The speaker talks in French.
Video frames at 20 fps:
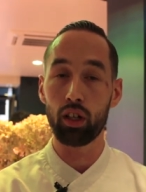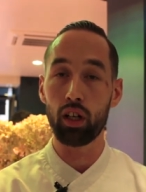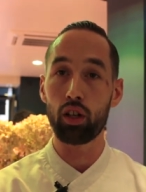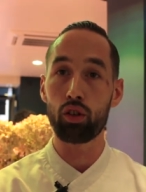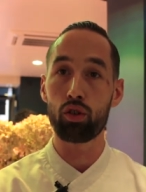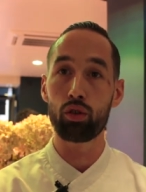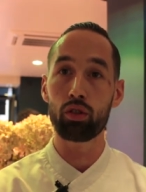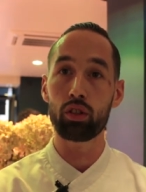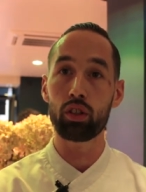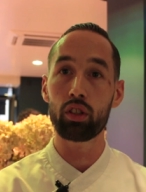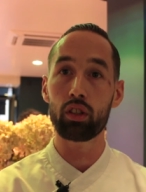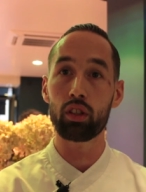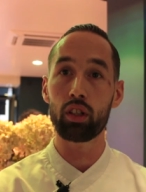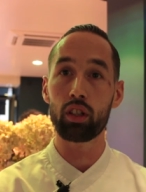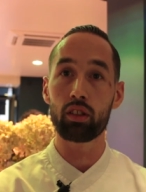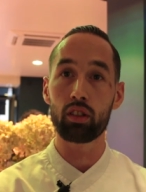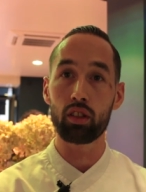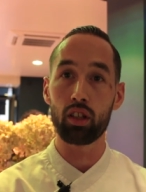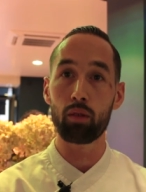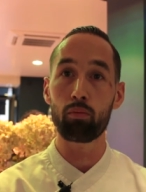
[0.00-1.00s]
rajeunit
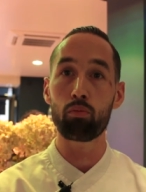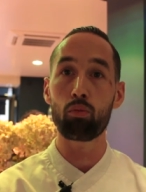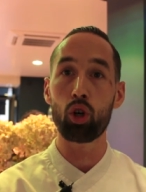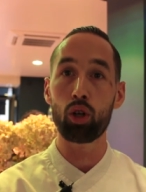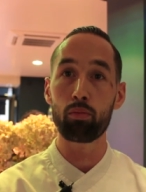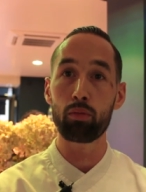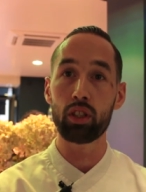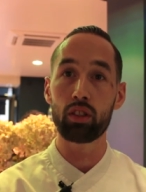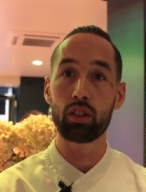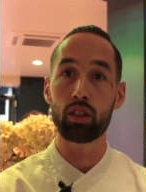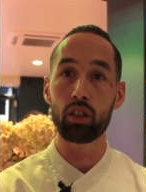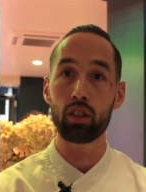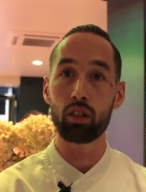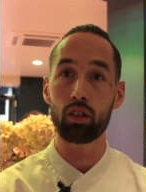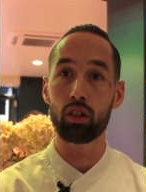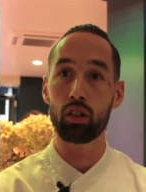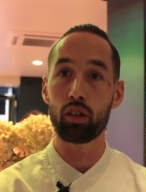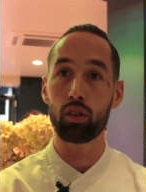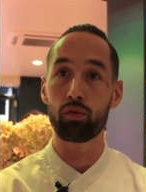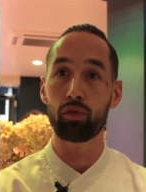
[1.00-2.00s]
extrêmement le métier
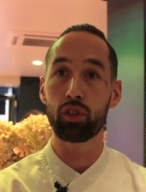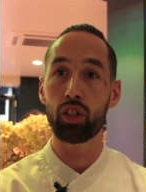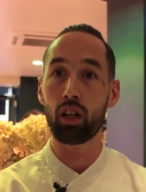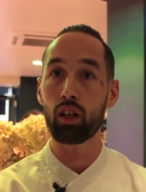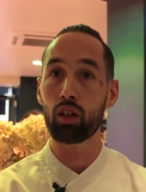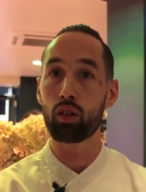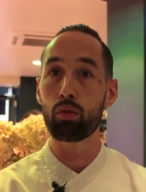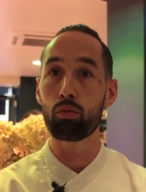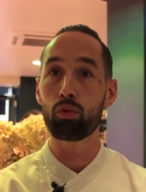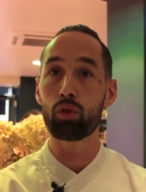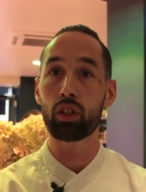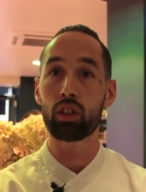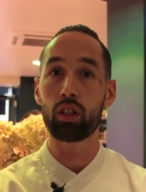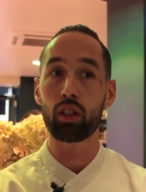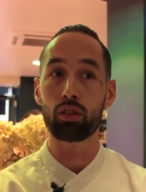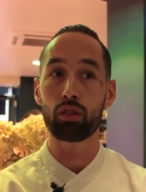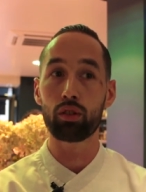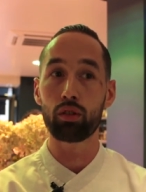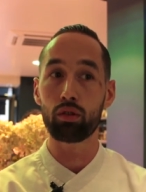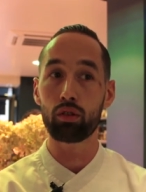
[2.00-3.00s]
euh, via la
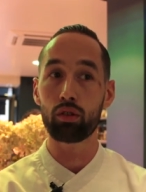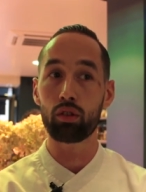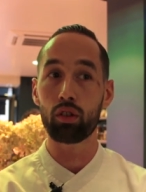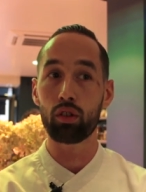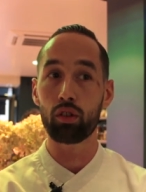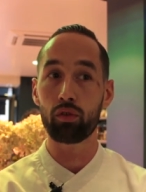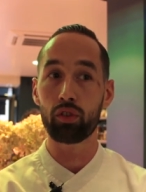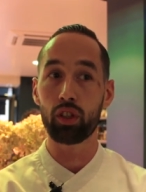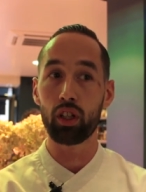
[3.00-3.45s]
communication,